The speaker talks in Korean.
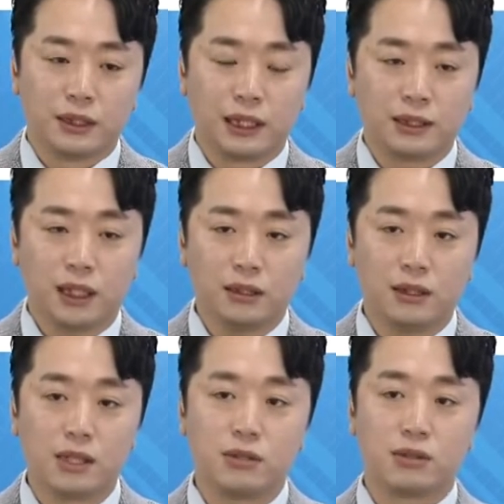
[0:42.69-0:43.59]
제가
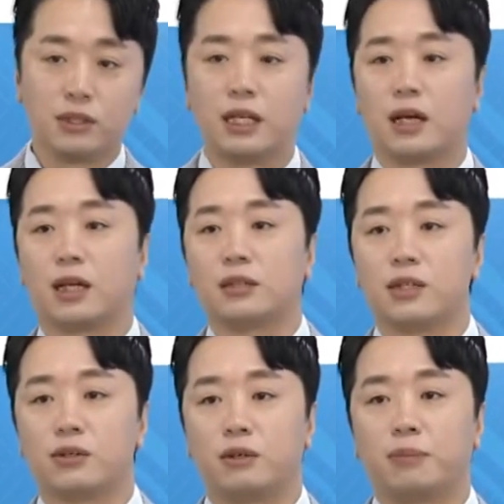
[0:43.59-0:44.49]
차트에서 예. 늘 이야기하는
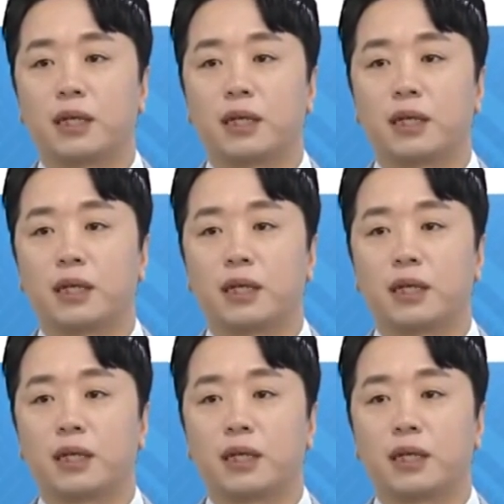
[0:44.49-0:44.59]
게 있어요.